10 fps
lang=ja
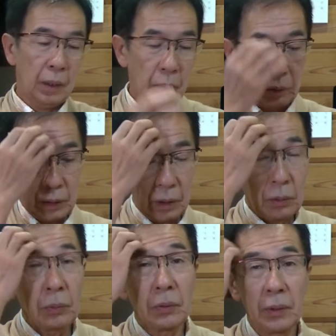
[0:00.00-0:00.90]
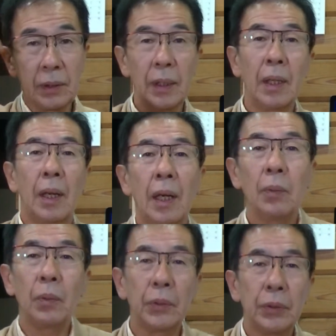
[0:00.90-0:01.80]
こちらの方のですね
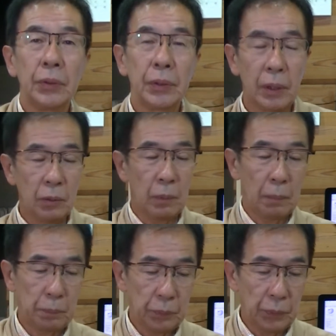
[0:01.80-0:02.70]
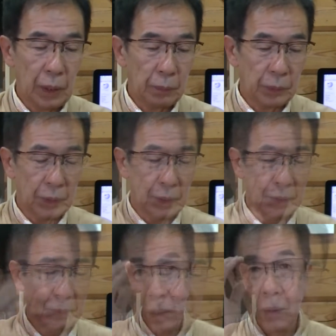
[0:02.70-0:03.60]
iPhone 純正のマップアプリで
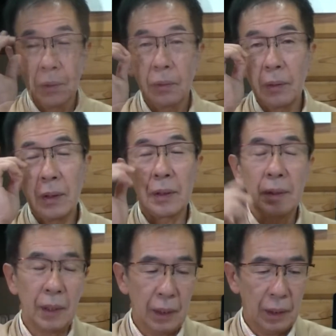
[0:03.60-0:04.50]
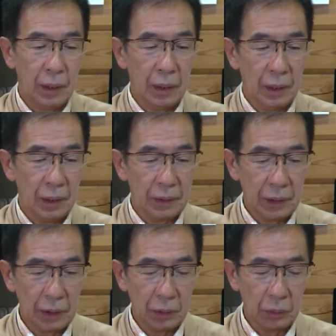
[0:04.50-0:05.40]
すそれでですね、えー、
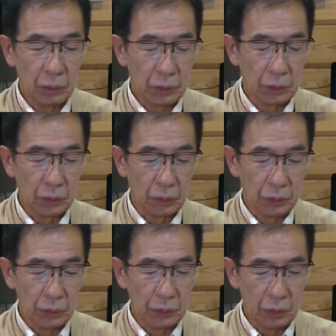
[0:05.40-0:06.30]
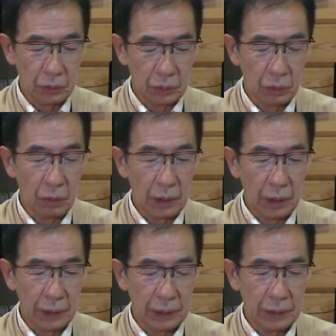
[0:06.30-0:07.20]
先ほどちょっとニューヨークの、
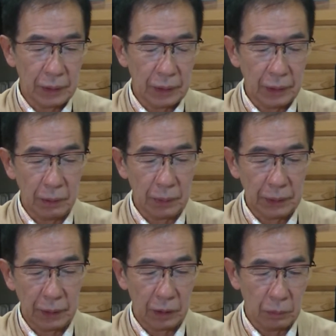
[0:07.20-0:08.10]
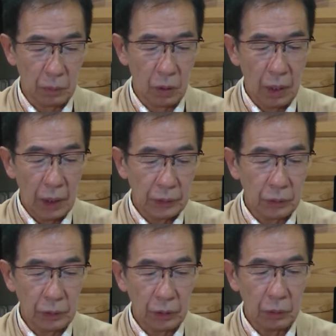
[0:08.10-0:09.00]
えー、地図が出てましたけども
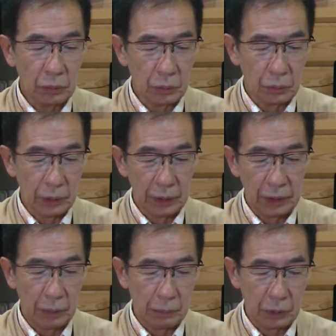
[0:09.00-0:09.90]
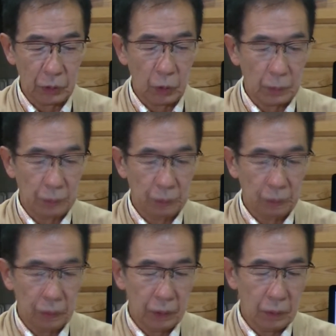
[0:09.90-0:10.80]
ちょっと日本の方でやってみましょうこ
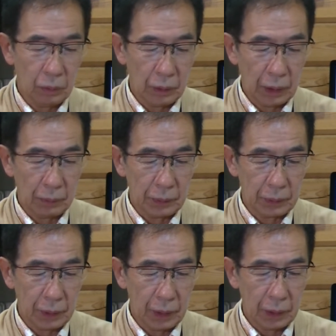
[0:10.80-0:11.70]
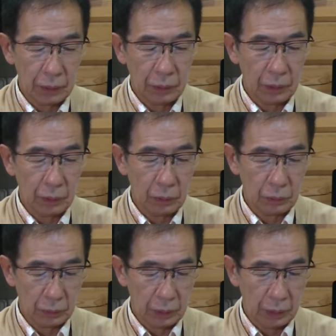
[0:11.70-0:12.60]
こに日本がありますねそれ日
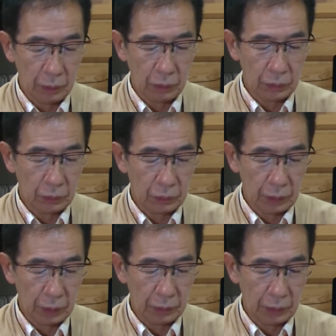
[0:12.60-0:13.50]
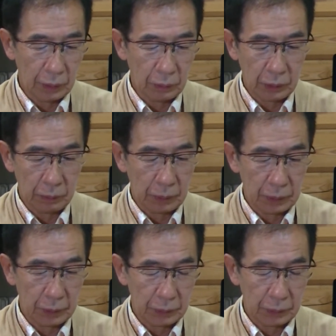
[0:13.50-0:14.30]
本、えー、をちょっと拡大をします